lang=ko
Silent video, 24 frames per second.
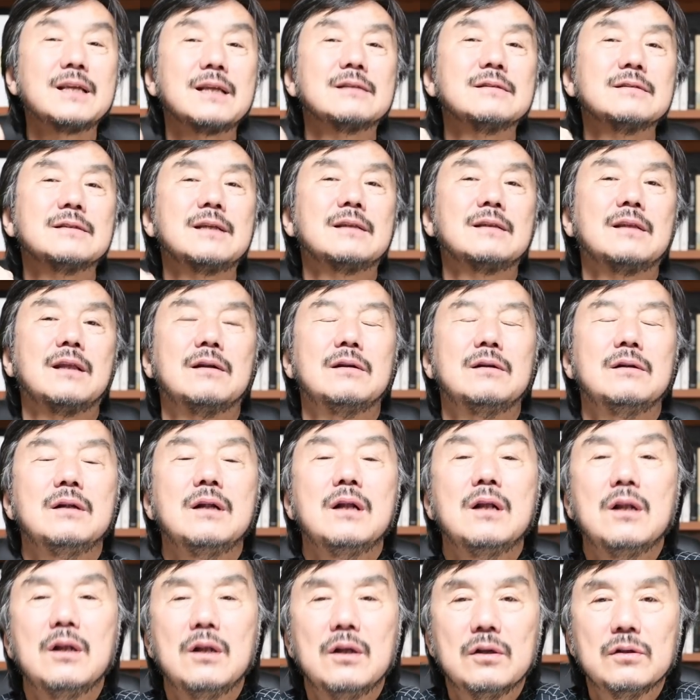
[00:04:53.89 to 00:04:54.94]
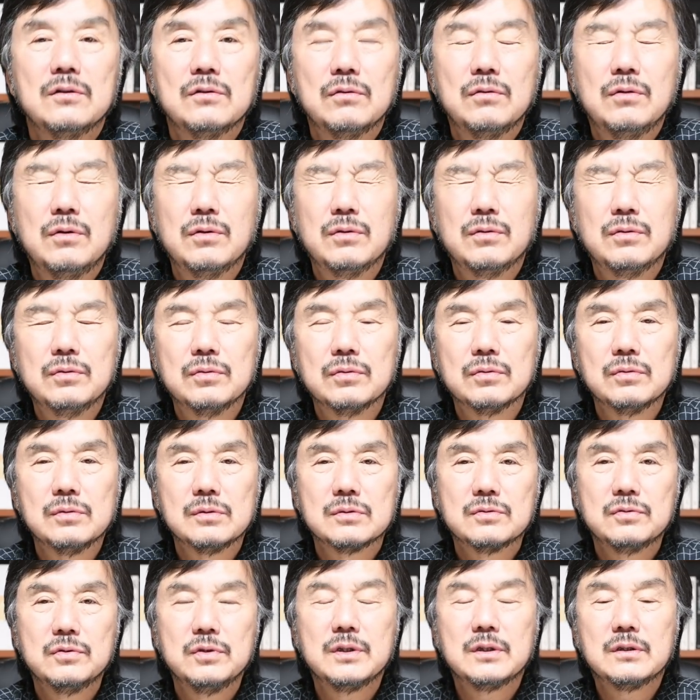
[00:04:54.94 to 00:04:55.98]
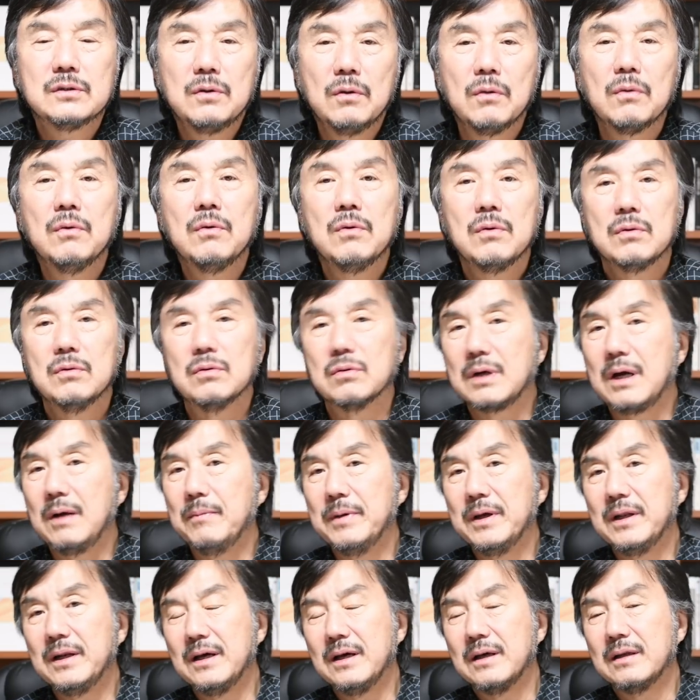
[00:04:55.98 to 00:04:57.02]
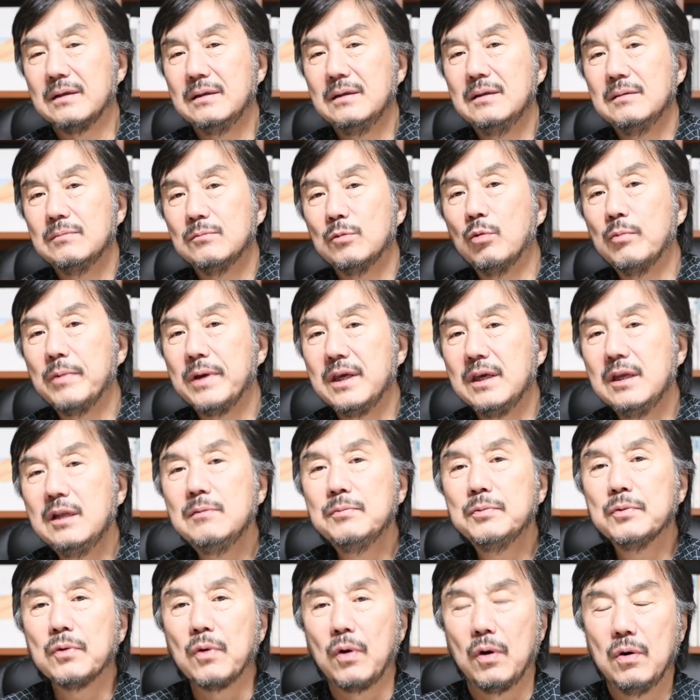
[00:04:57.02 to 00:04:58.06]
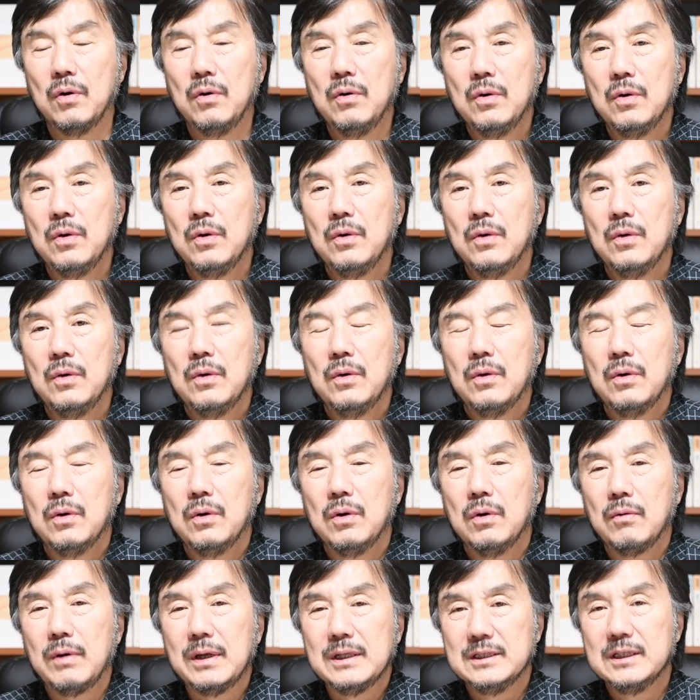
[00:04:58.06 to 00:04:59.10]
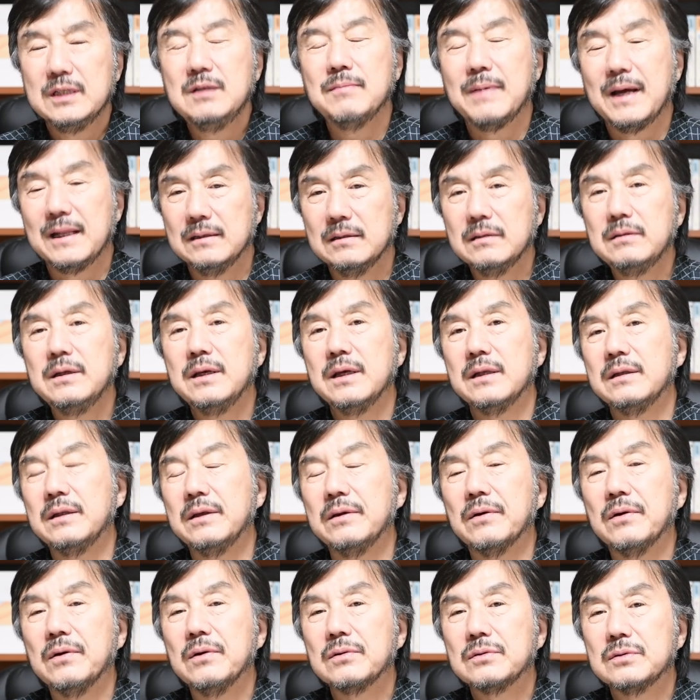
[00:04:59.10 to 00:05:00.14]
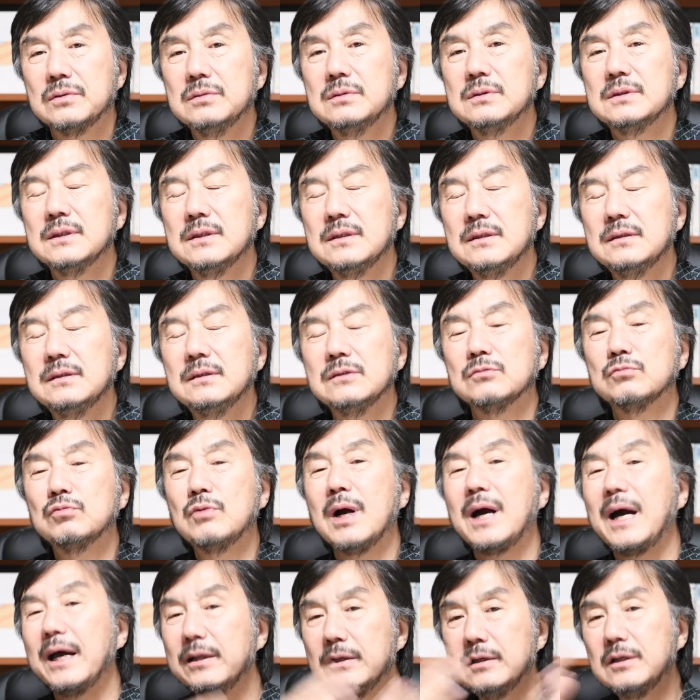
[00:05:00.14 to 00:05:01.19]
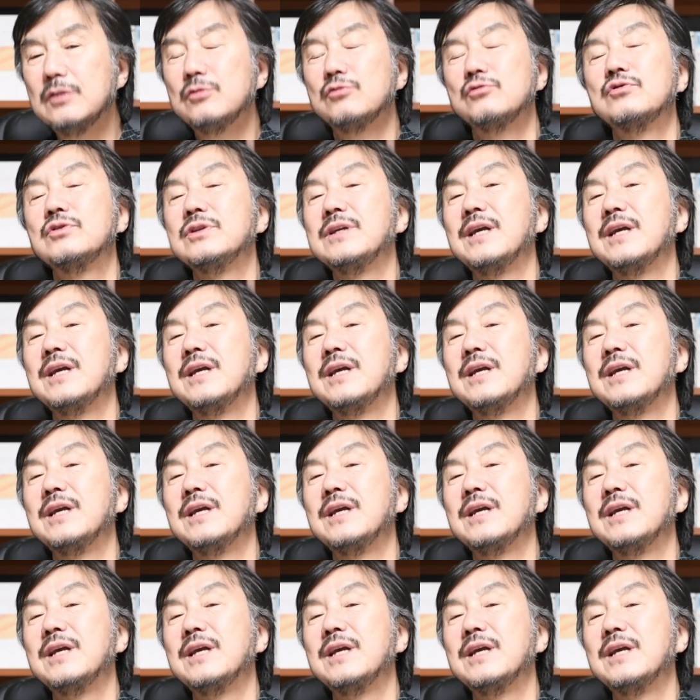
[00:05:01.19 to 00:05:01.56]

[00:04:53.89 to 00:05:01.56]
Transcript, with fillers: 샷다를 누를 수 있도록 그 카메라를 몸의 일부로 어, 완전히 만들어야 돼요. 그거는 누가 가르쳐 주는